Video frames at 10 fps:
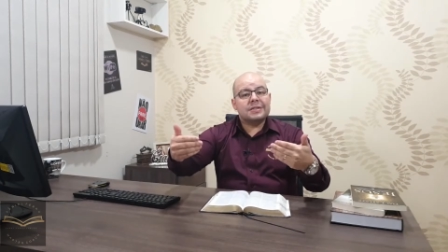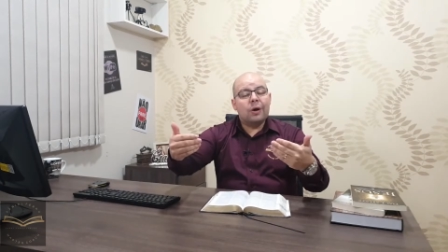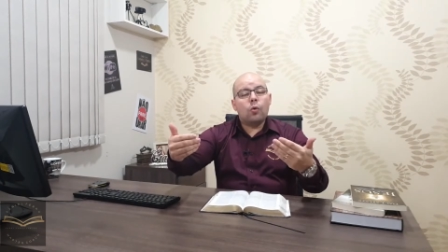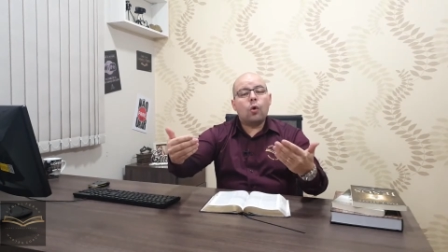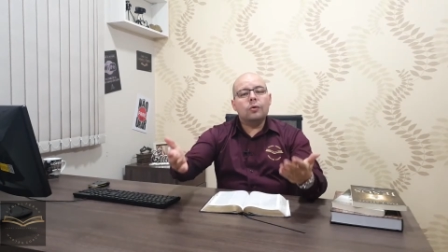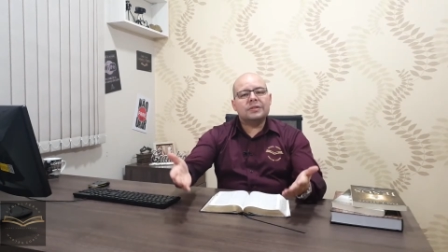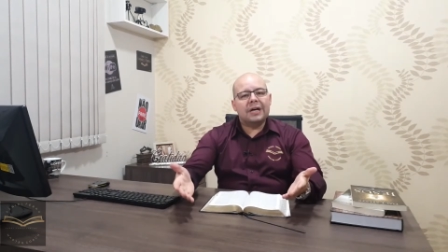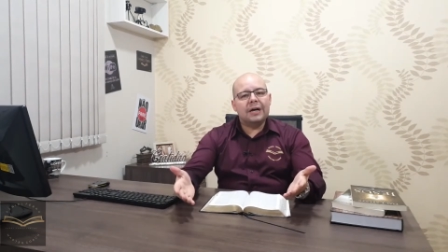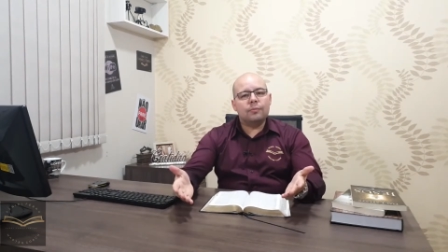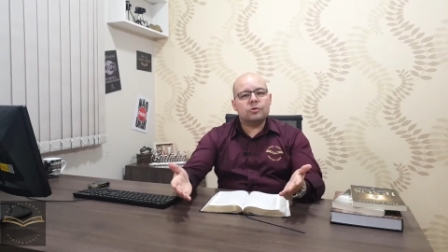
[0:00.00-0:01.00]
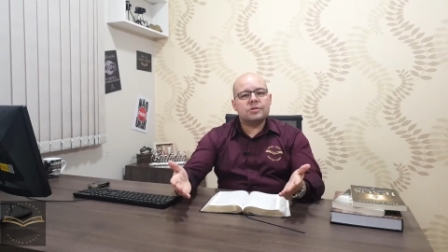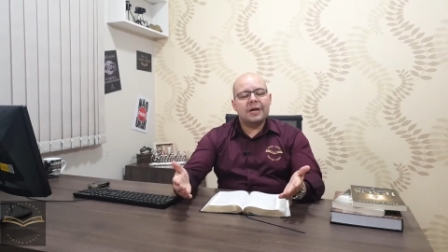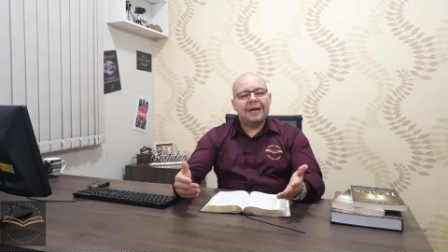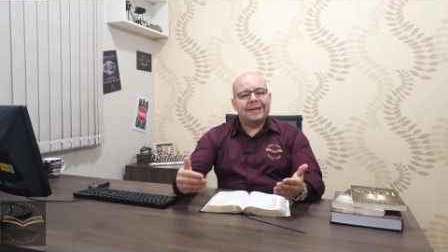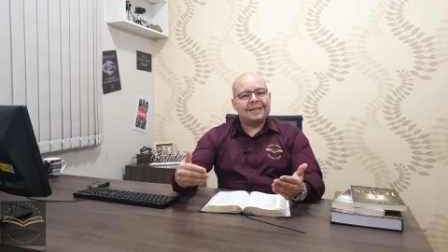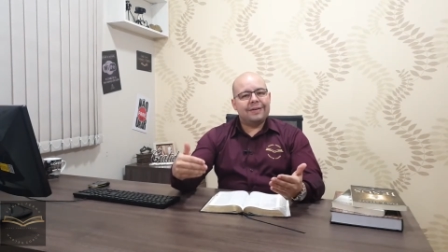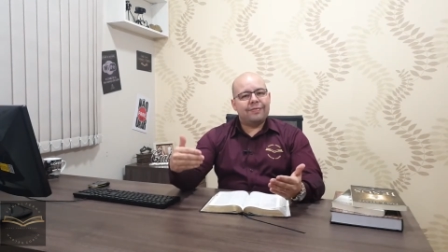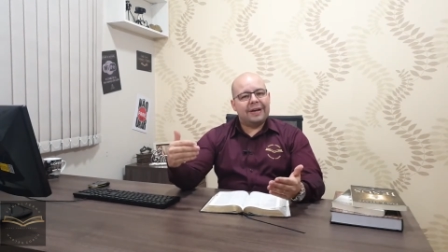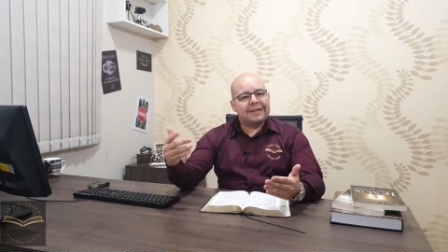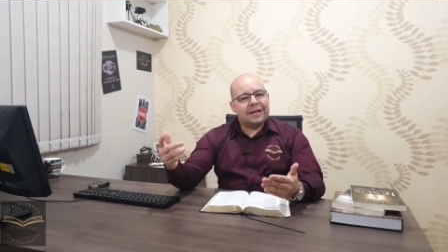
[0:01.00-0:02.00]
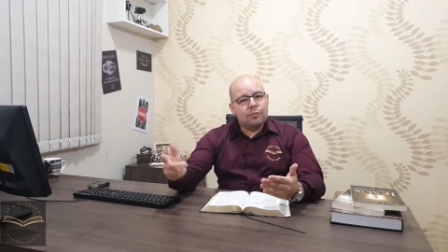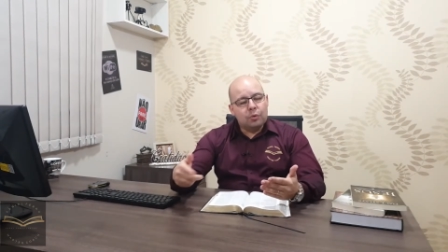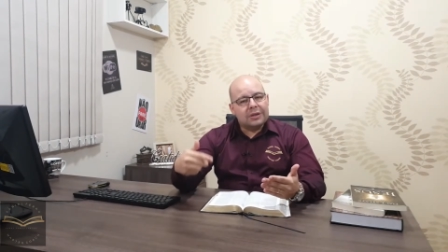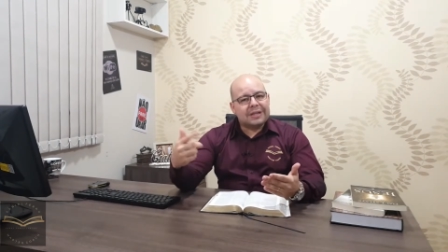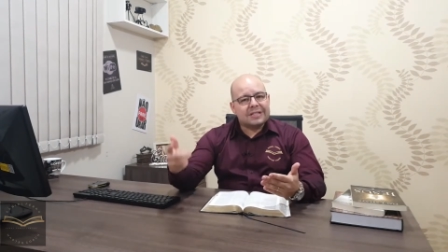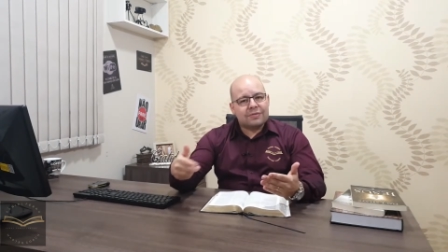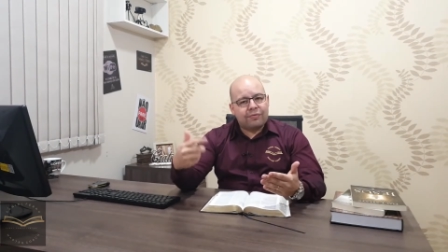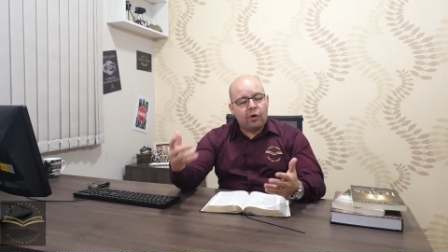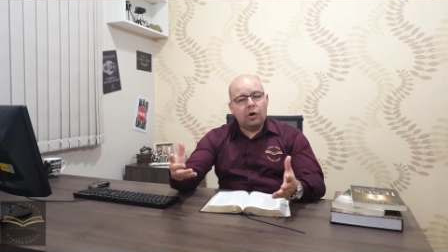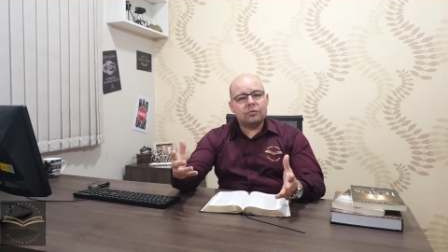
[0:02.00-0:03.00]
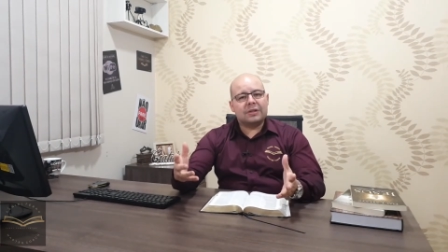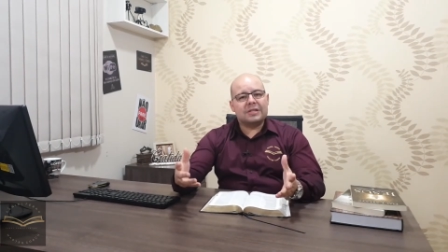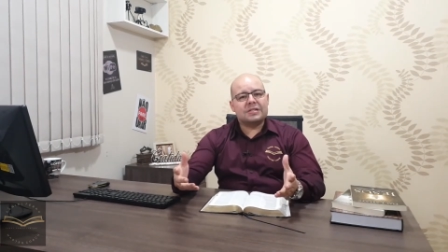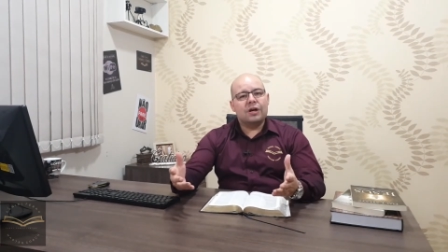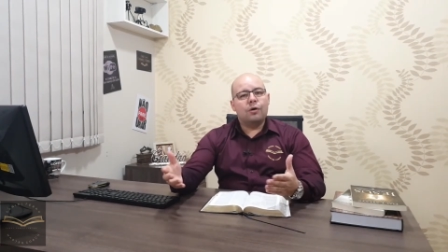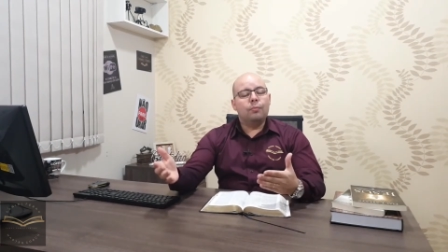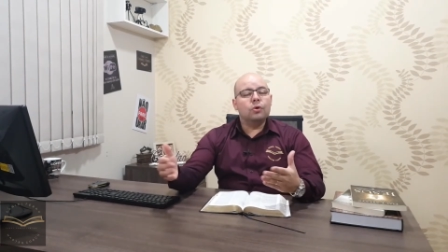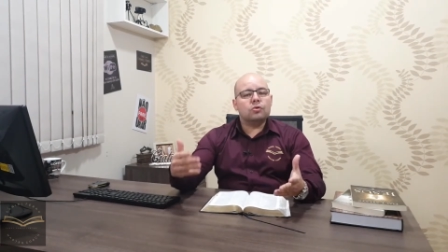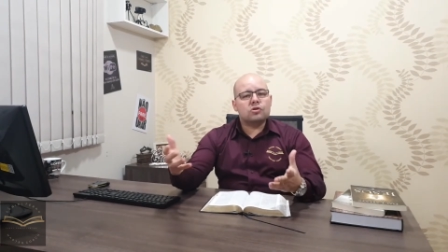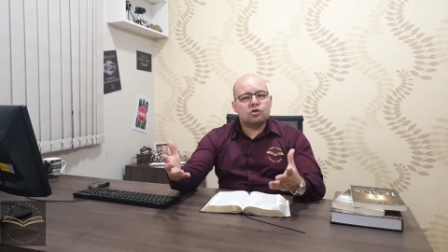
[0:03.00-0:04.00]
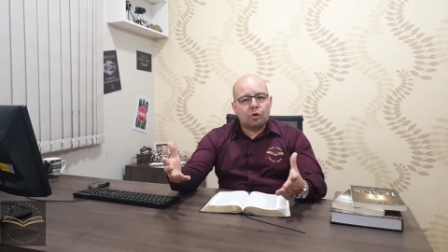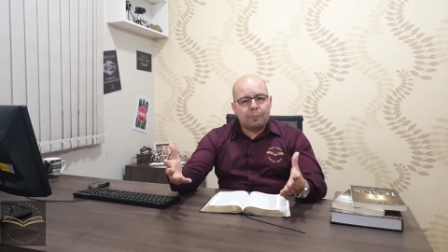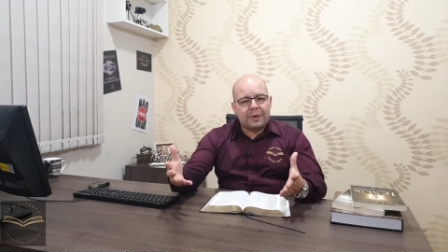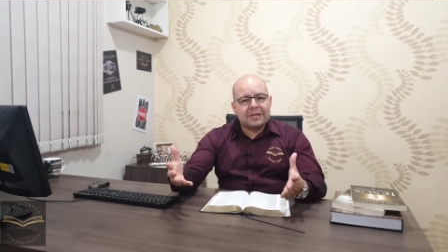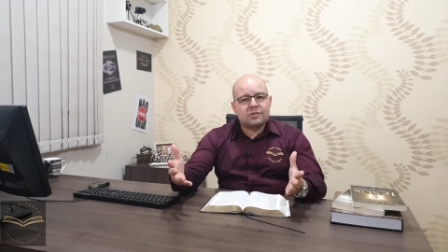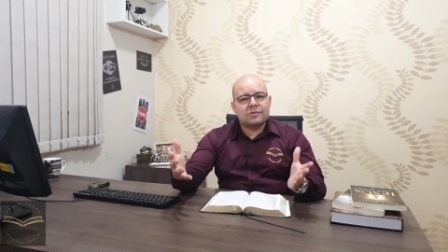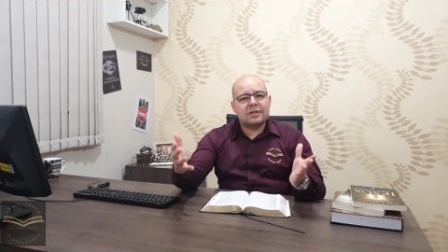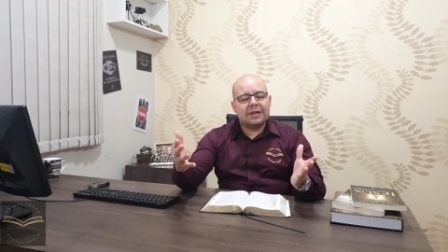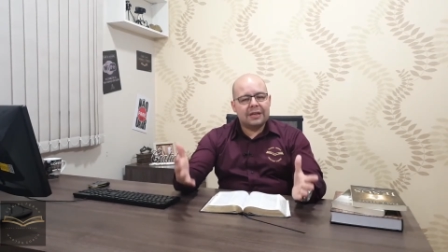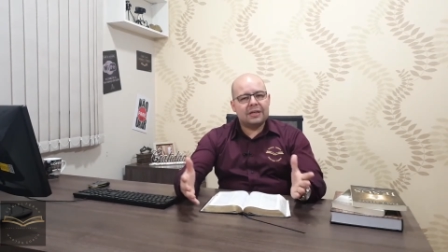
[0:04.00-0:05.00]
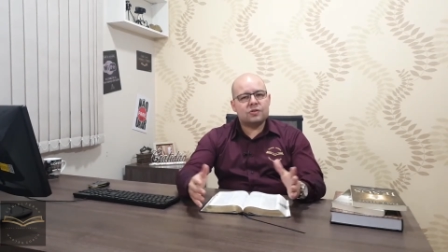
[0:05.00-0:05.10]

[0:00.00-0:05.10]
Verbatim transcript: não contamos que vai ter muitas voltas, muitos tropeços e